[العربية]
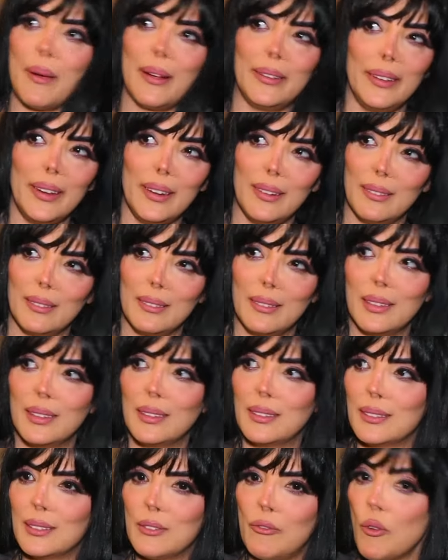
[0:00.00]
بعدين
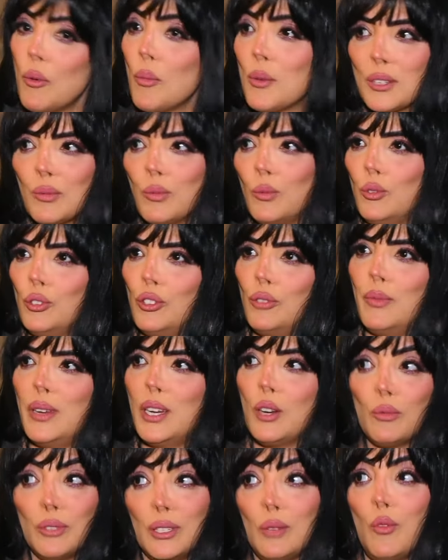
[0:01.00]
فهم ما سمعوش
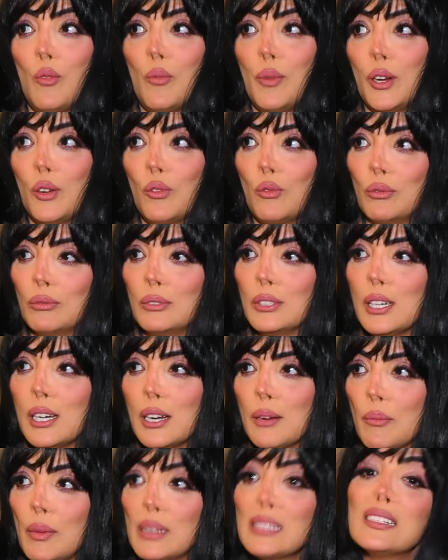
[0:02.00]
مني هم سمعوا منه
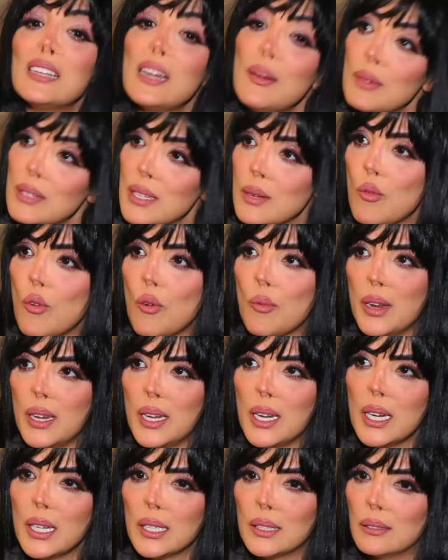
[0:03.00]
بس لما سمعوا
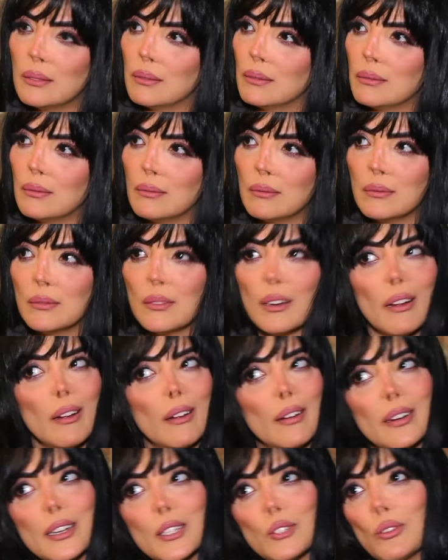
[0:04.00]
مني
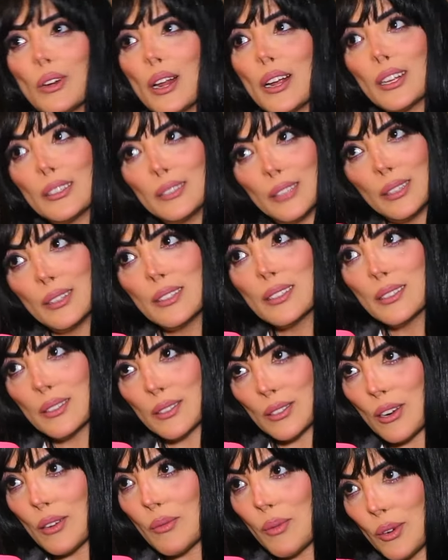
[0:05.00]
الناس كلها كانت ضد
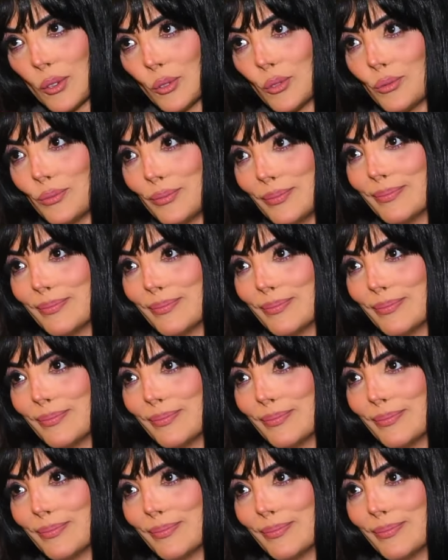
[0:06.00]
النزار برضه